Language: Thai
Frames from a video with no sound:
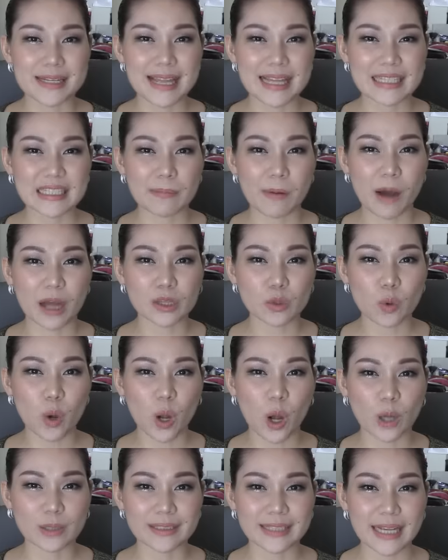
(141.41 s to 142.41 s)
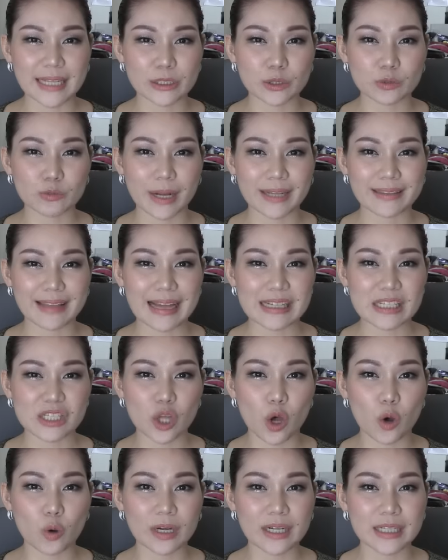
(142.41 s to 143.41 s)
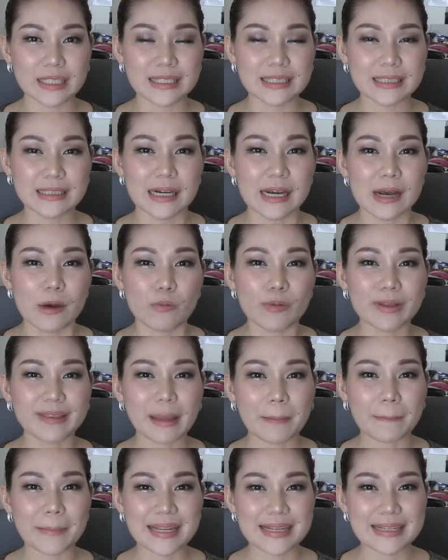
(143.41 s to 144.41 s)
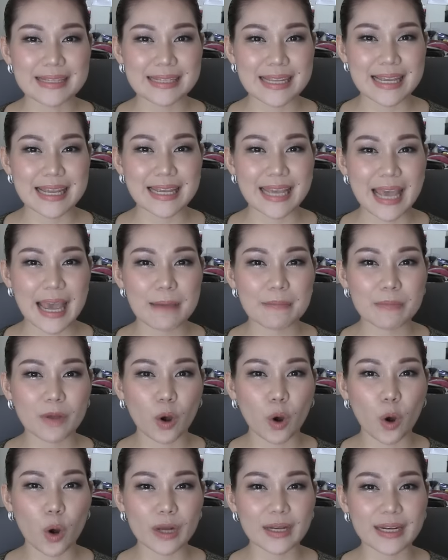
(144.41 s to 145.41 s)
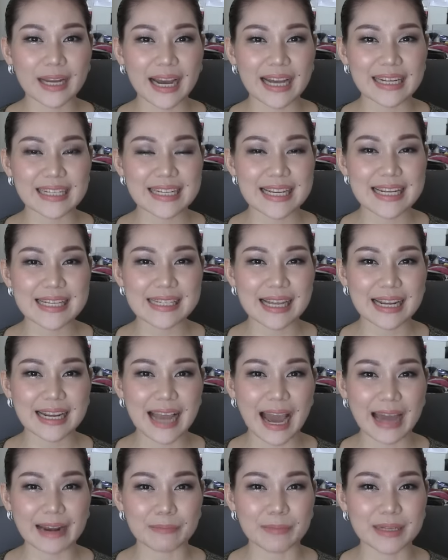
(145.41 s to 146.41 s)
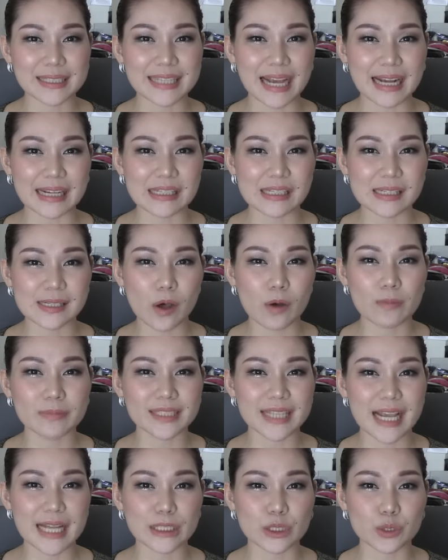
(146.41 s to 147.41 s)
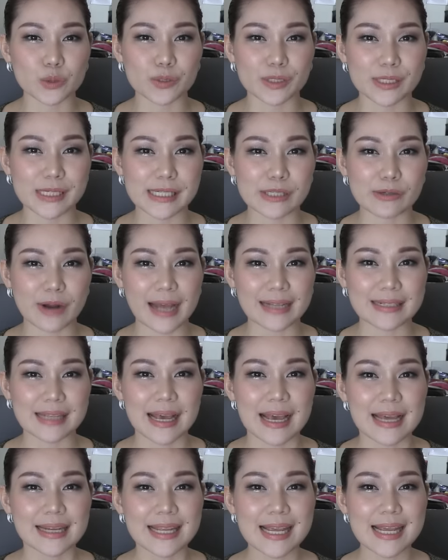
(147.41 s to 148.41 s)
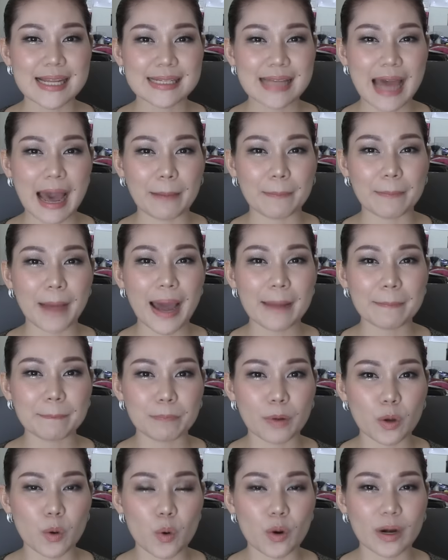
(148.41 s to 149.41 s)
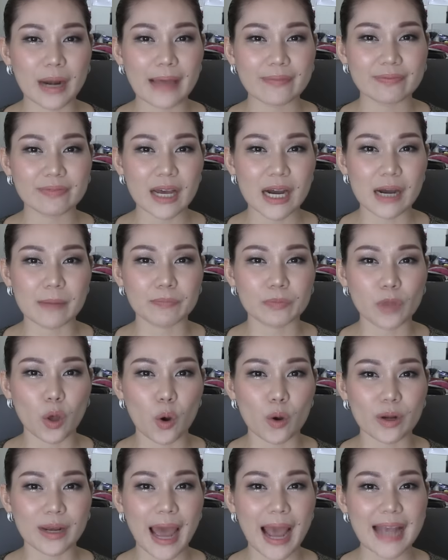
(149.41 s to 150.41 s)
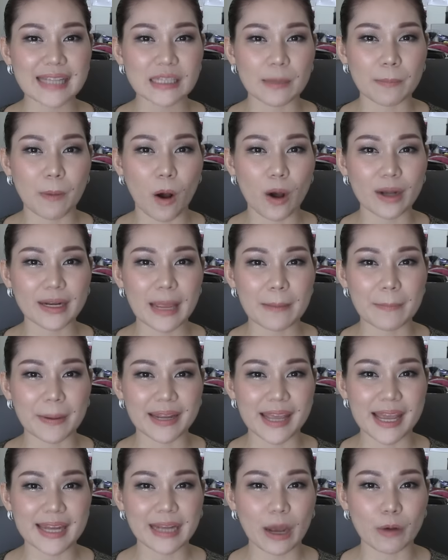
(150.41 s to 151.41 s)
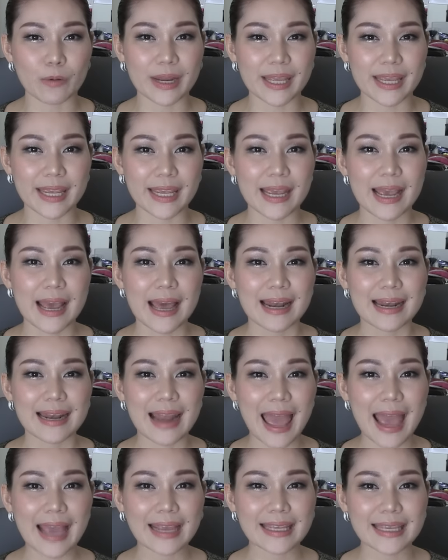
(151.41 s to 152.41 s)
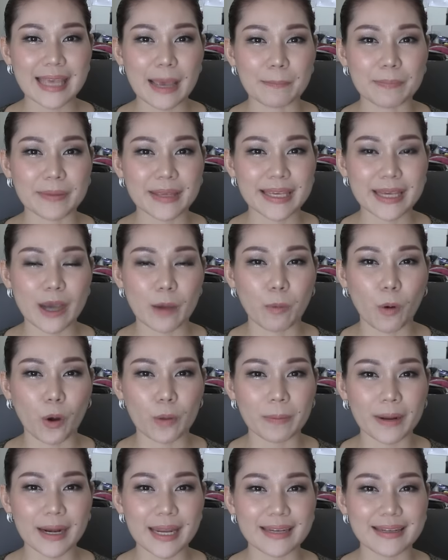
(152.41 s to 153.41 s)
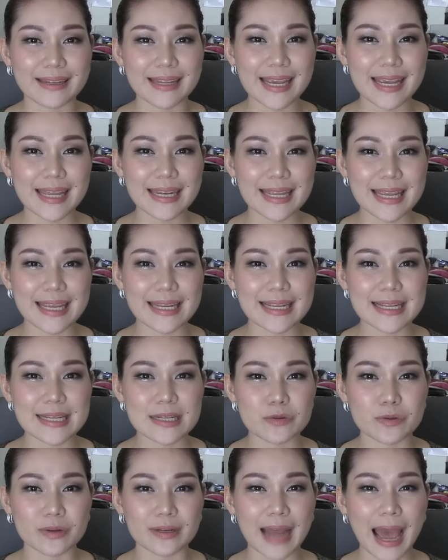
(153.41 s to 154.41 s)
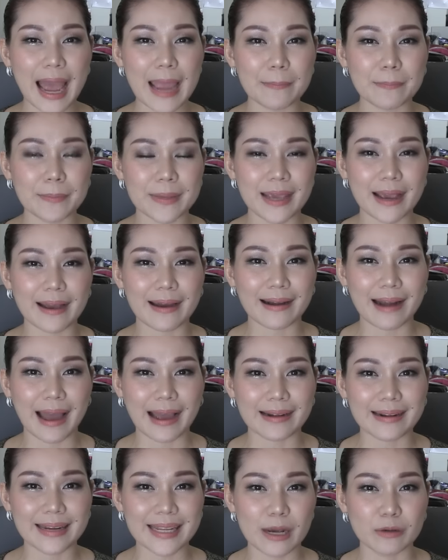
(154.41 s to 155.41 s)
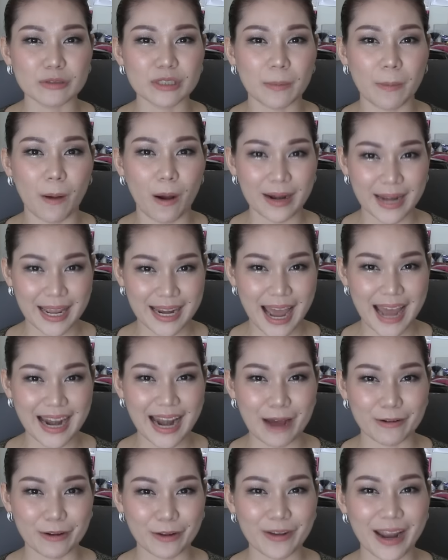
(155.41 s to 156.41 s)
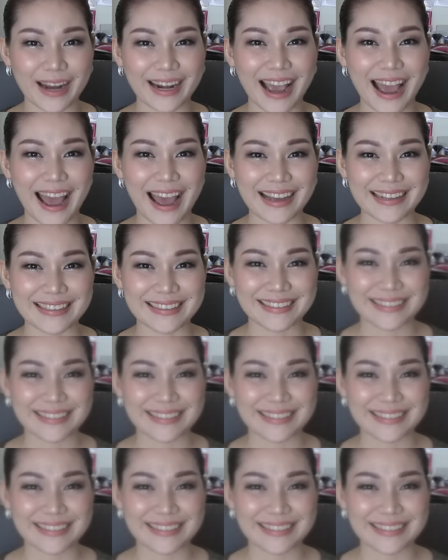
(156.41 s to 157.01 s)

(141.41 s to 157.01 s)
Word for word: พิเศษเฉพาะตัวของเจจูนไวต้าสโนว์คือ วิตามินซีเข้มข้นนะคะ ที่สกัดมาจากส้มเจจูซิตรัส ที่สามารถปลูกและเติบโตได้เฉพาะในประเทศเกาหลี และเก็บเกี่ยวผลผลิตที่ดีที่สุดได้เพียงครั้งเดียวเฉพาะในหน้าหนาวเท่านั้นค่ะ